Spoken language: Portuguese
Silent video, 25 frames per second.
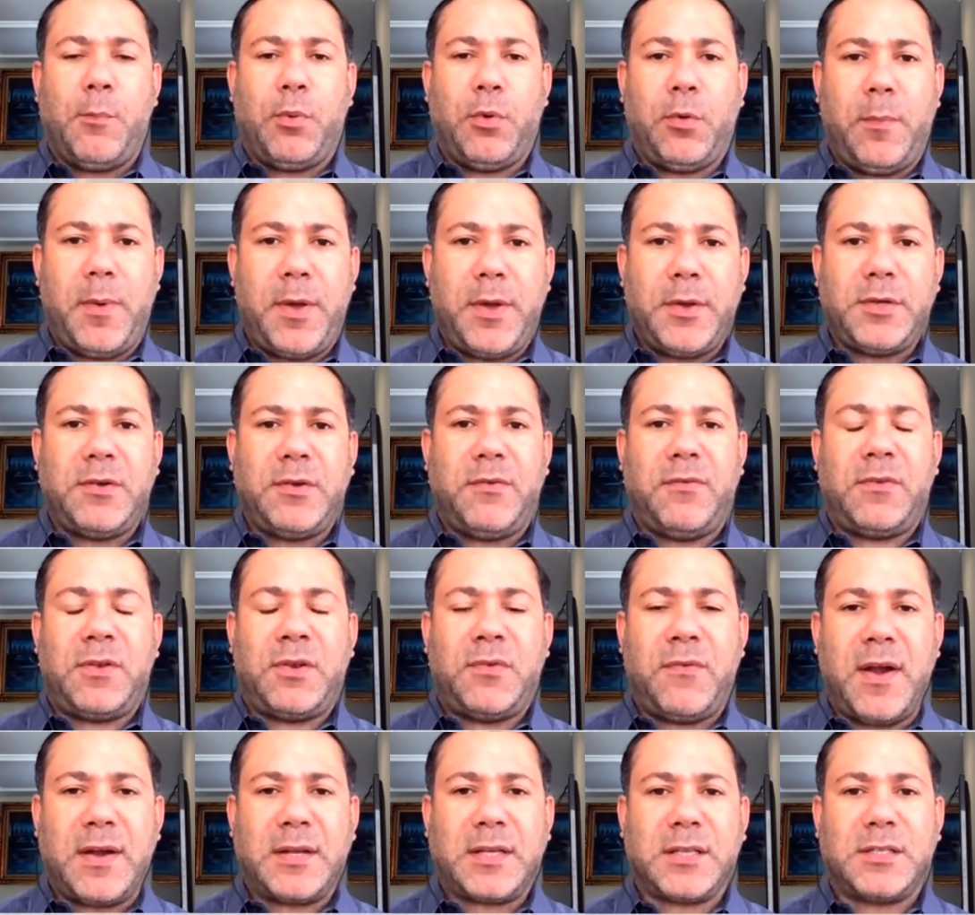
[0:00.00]
por meio de
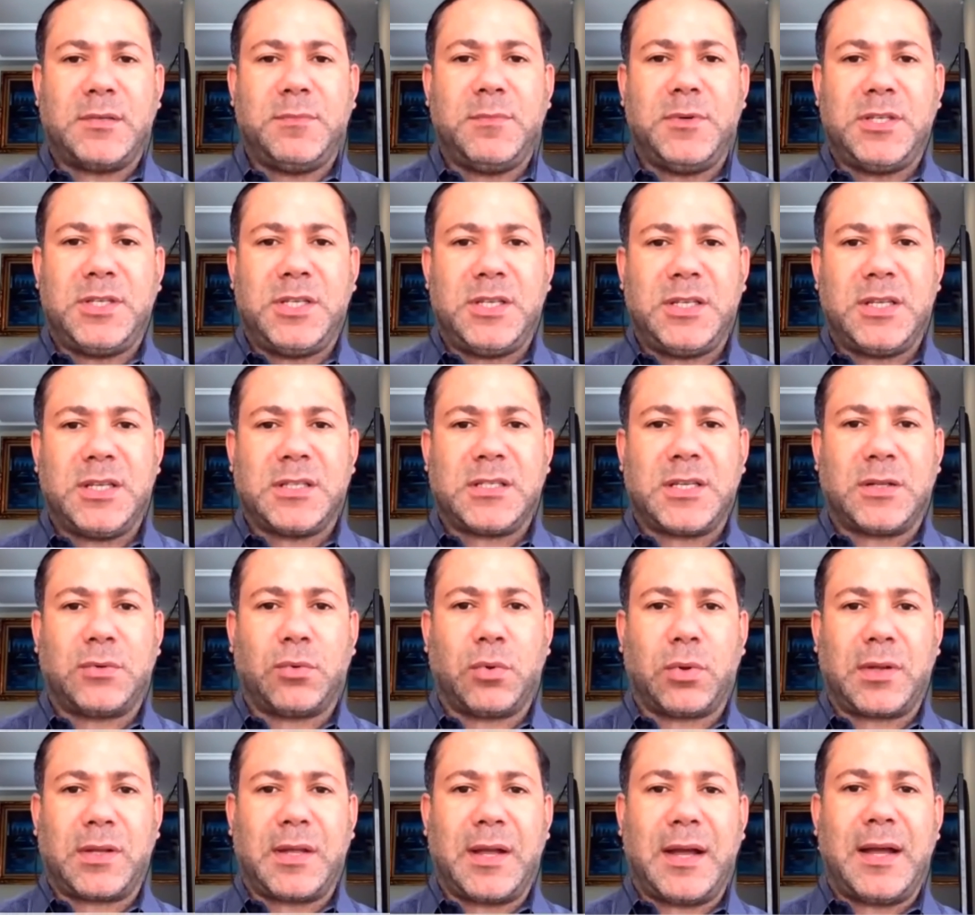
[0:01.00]
diversas medidas
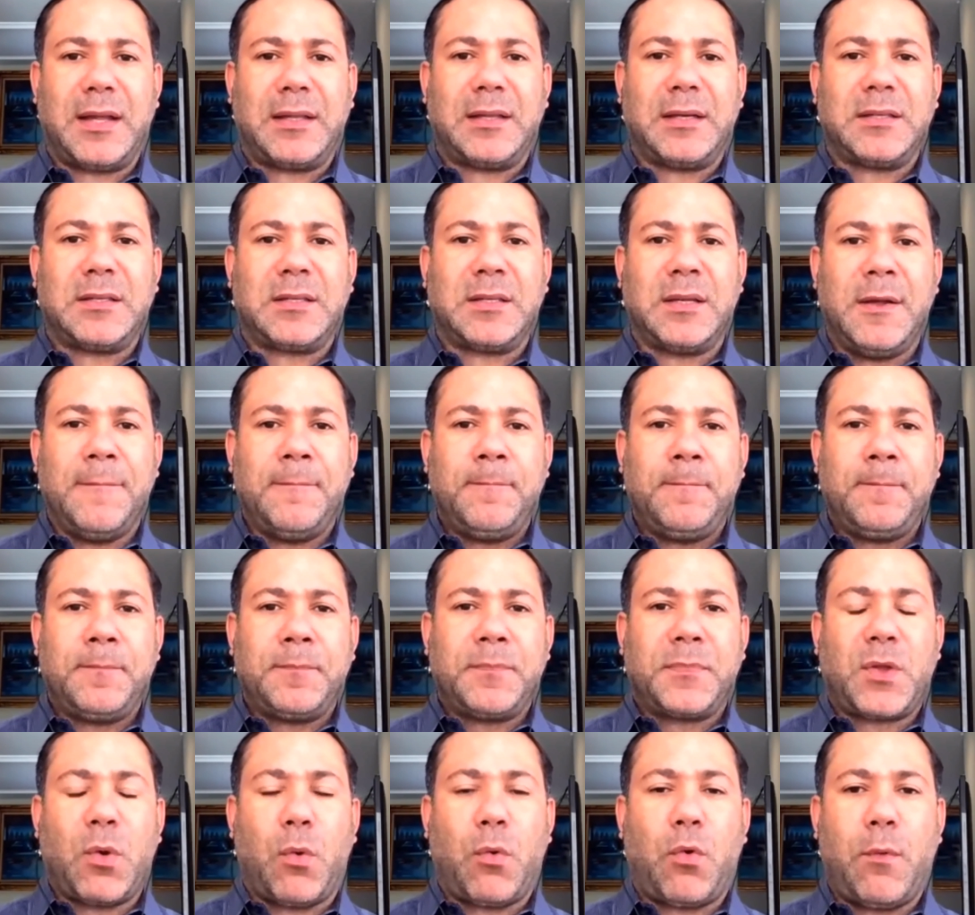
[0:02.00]
adotadas
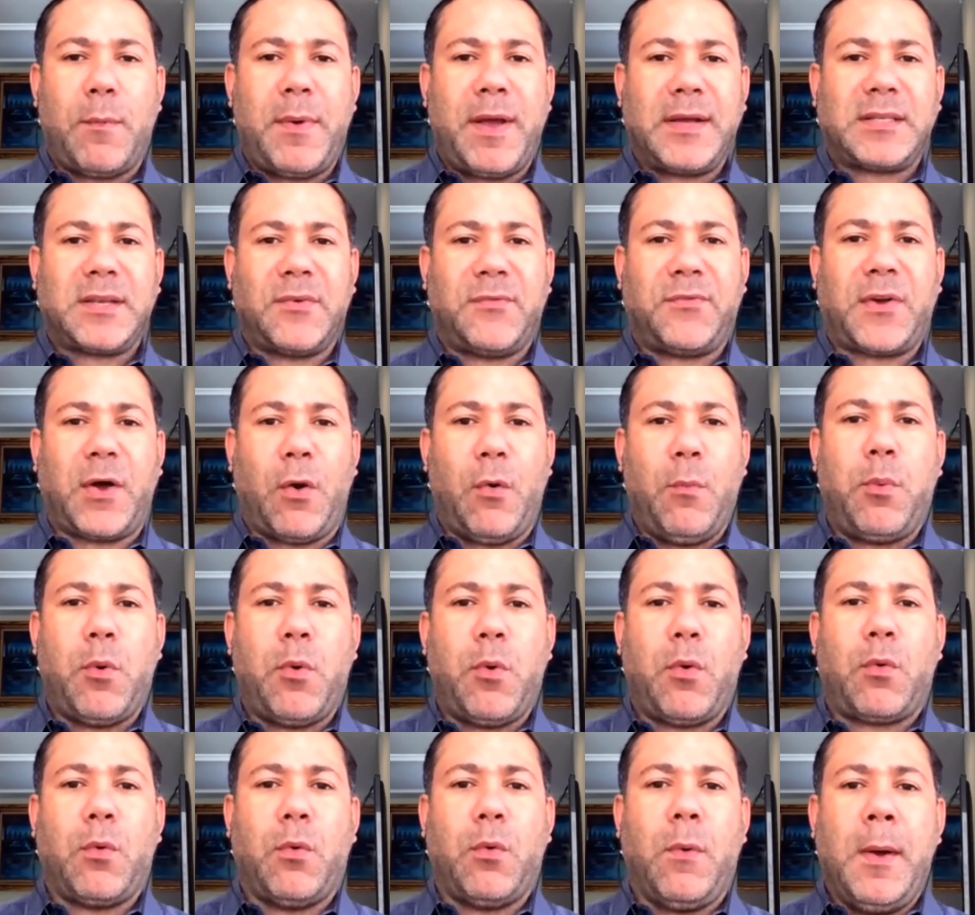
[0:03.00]
então começa a ficar um
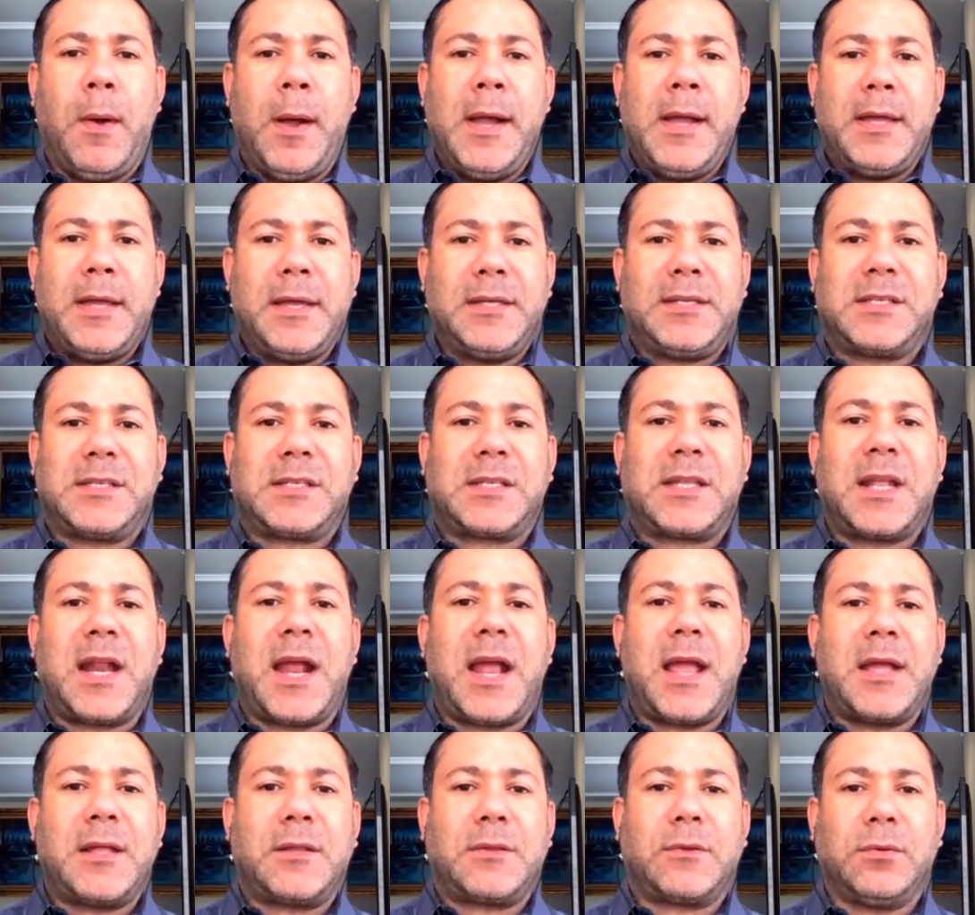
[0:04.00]
pouco
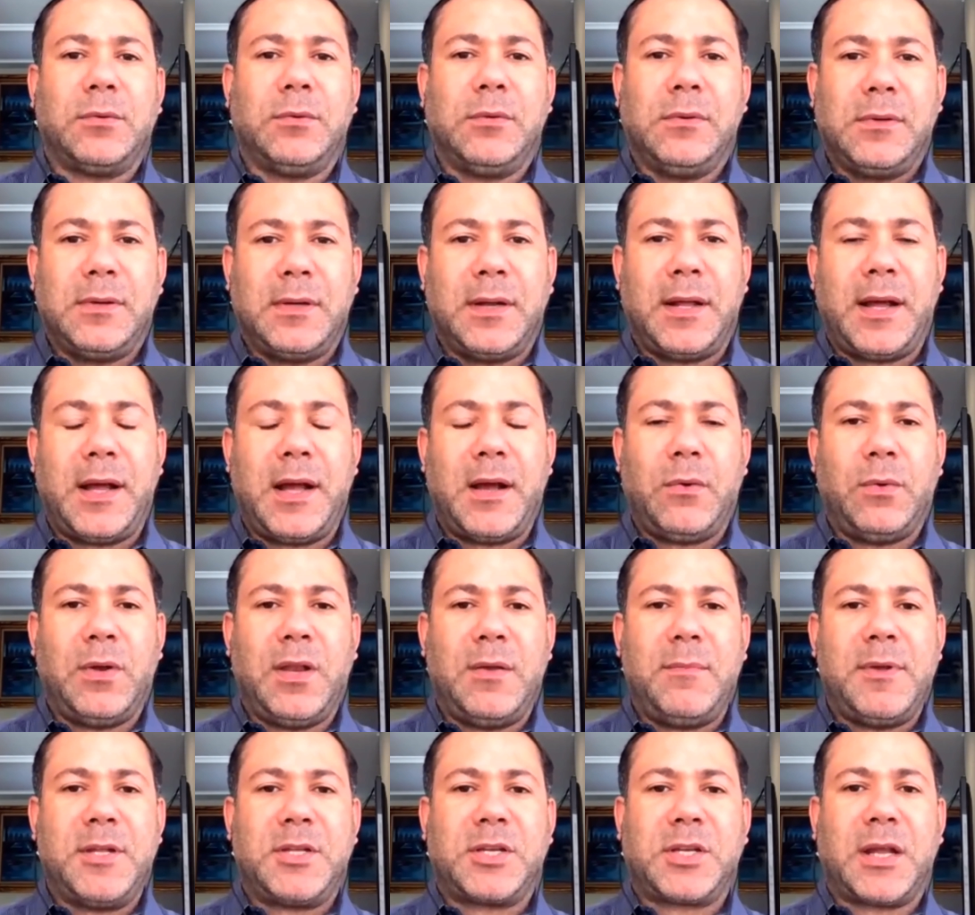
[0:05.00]
estreito né, o
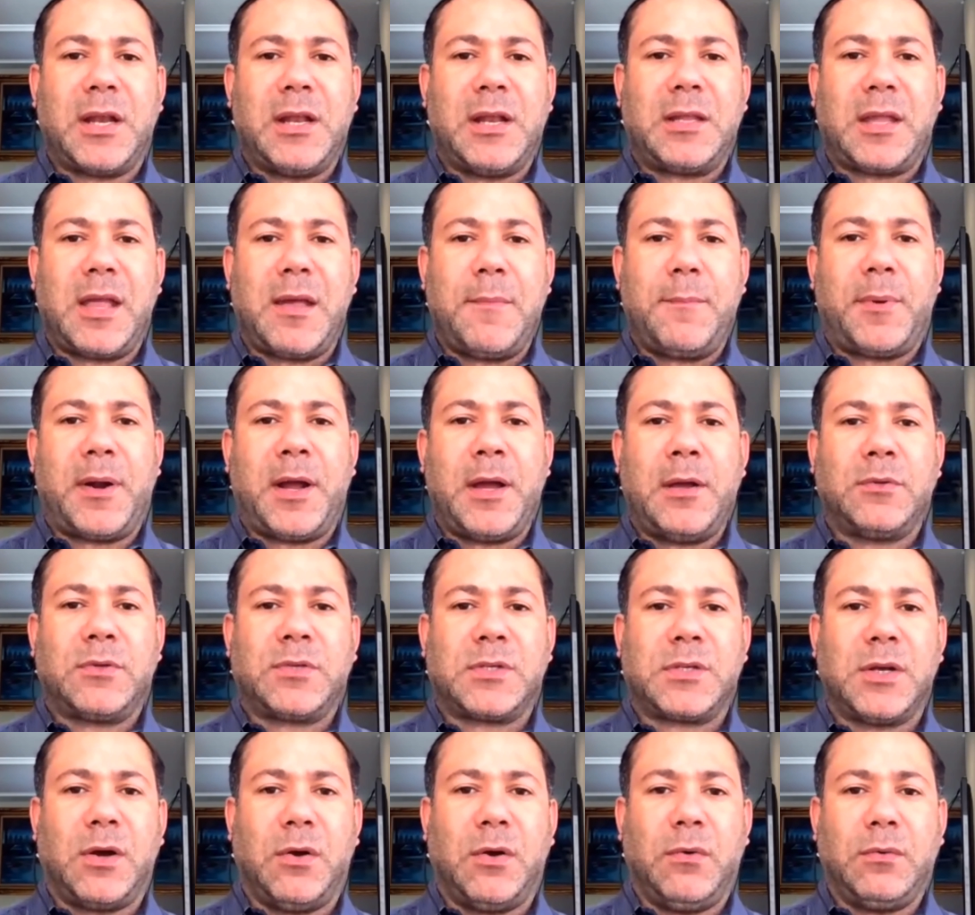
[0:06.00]
limite que ele tem para
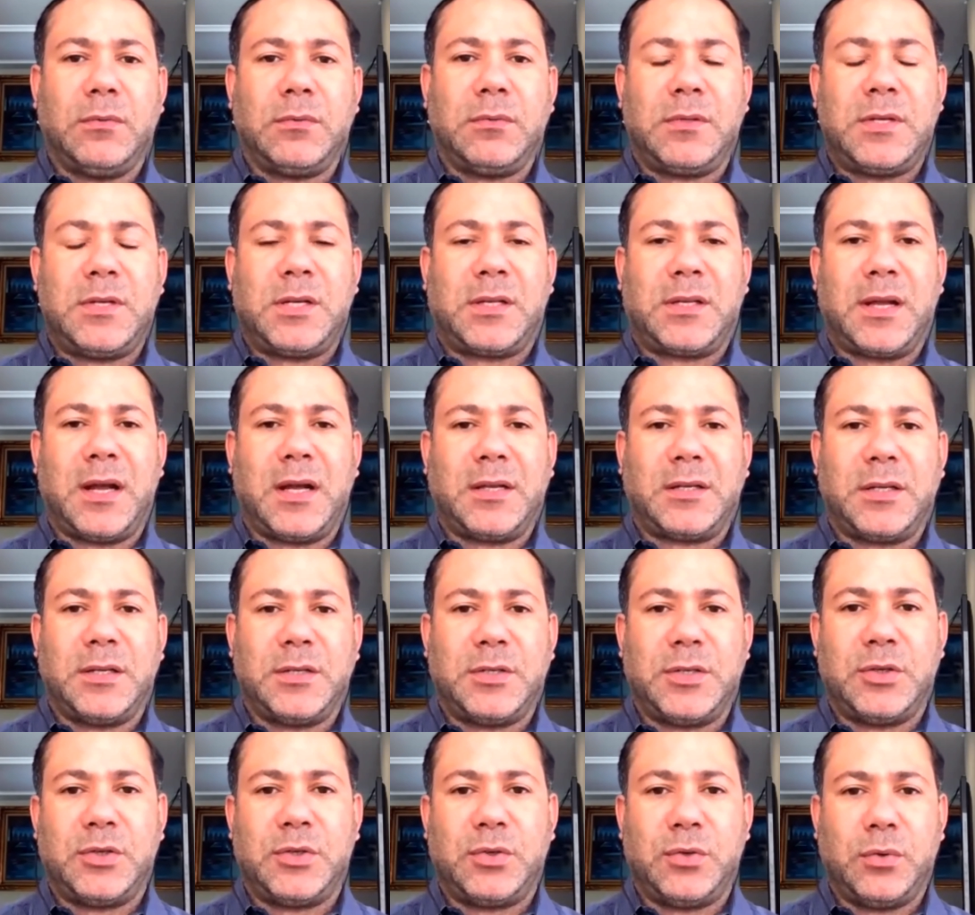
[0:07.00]
redução de
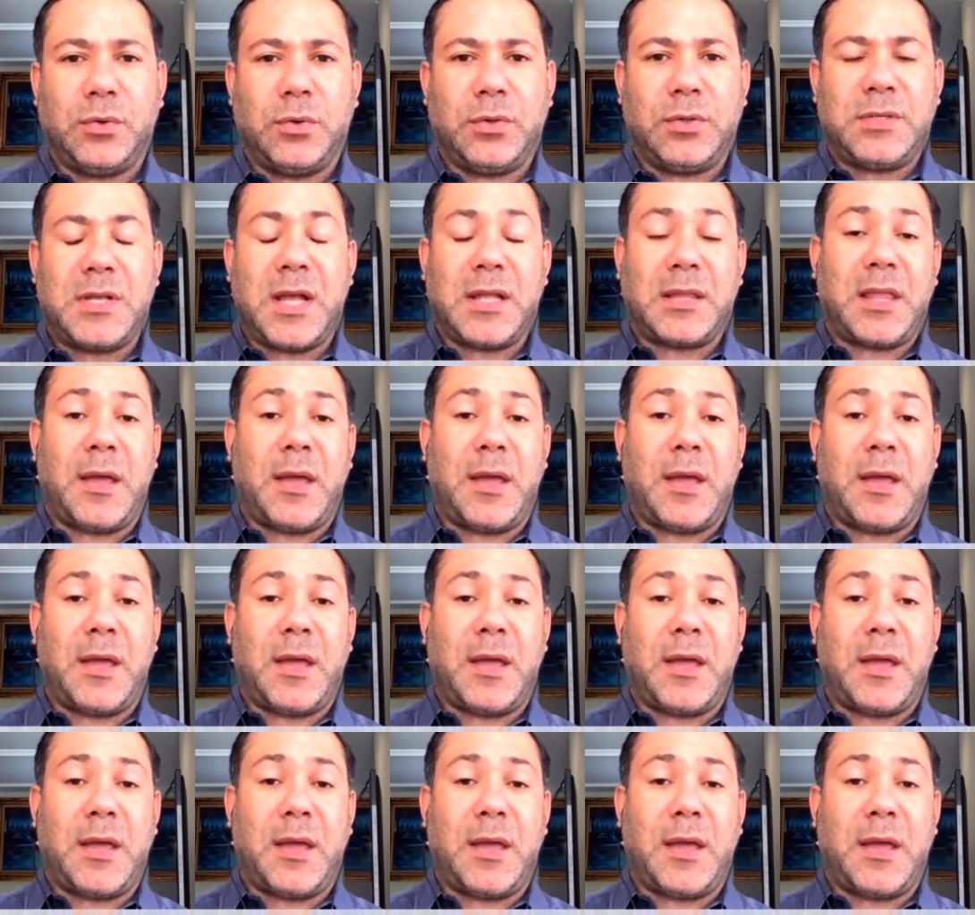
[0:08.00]
taxa de juros.